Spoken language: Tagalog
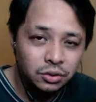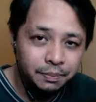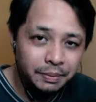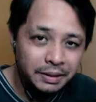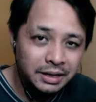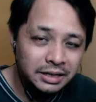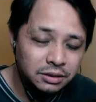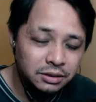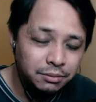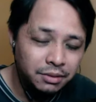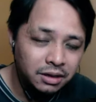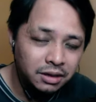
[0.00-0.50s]

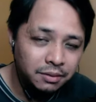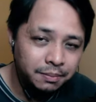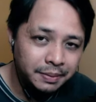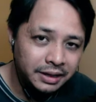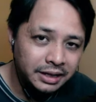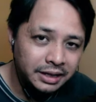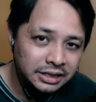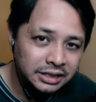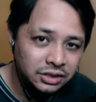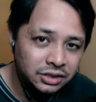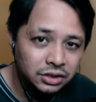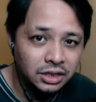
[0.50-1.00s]
para sa mga
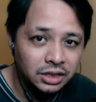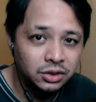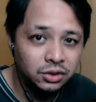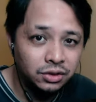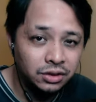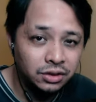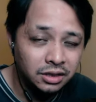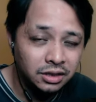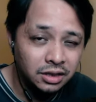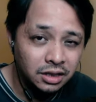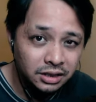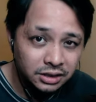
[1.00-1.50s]
parents dyan
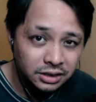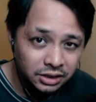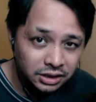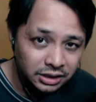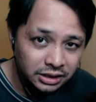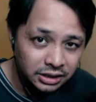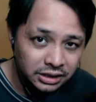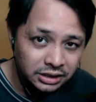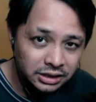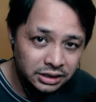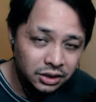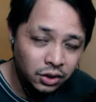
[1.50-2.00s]
or
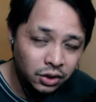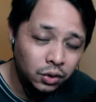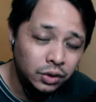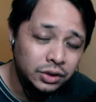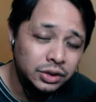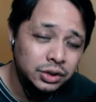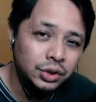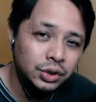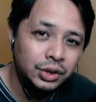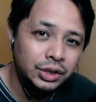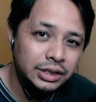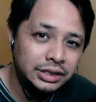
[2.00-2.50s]
guardians na
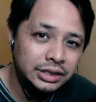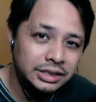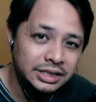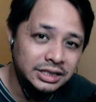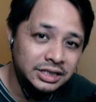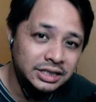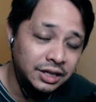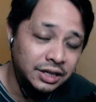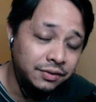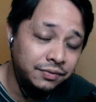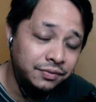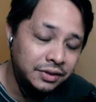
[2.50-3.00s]
concerned sa
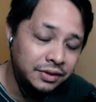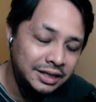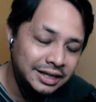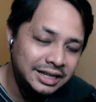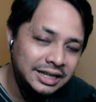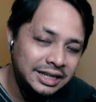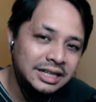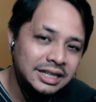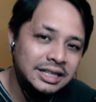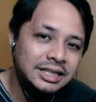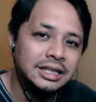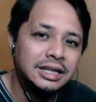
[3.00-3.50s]

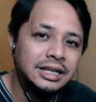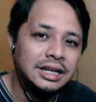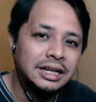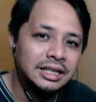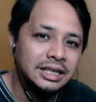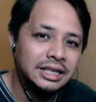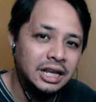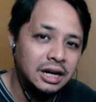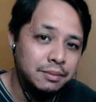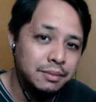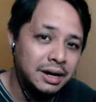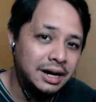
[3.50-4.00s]
safety ng
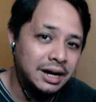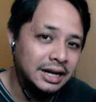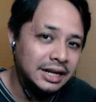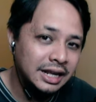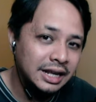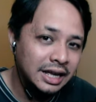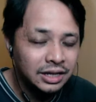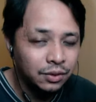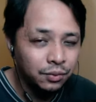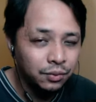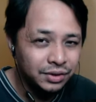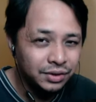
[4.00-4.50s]
kanilang mga
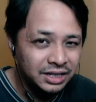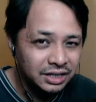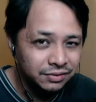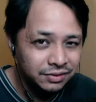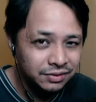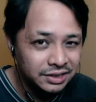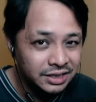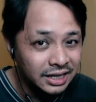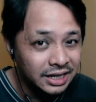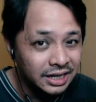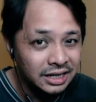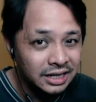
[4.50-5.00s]
anak
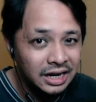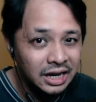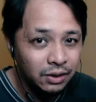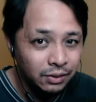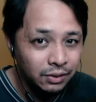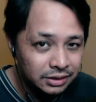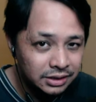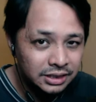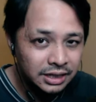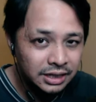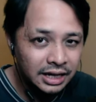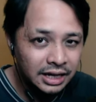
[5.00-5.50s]
whenever they are
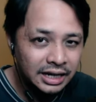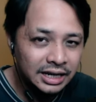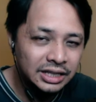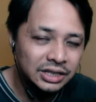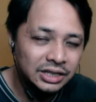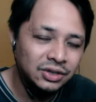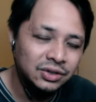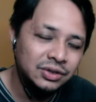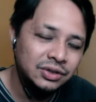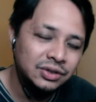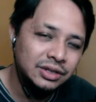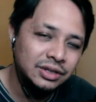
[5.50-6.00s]

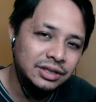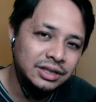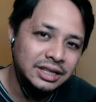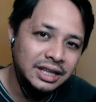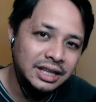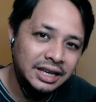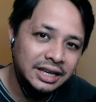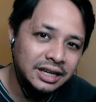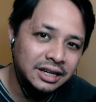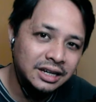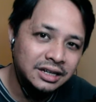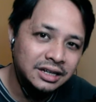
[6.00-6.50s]
outside or
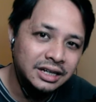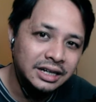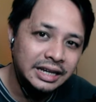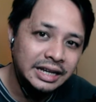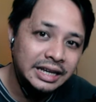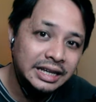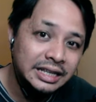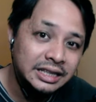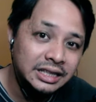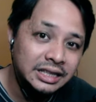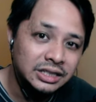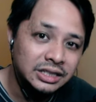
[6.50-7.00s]
they are
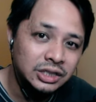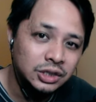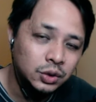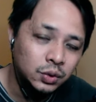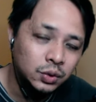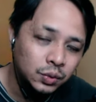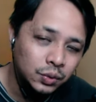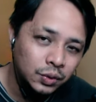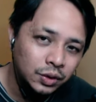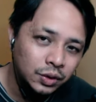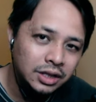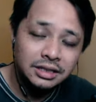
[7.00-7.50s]
in the
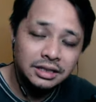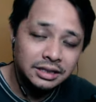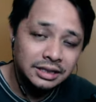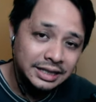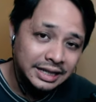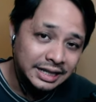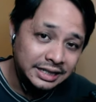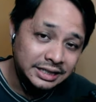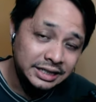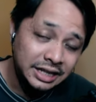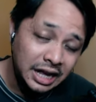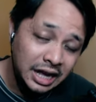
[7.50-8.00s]
school,
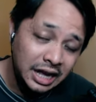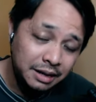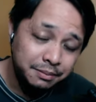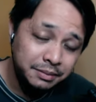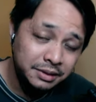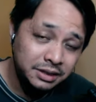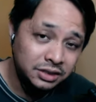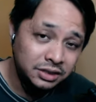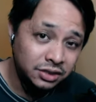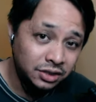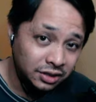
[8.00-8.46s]
this app serves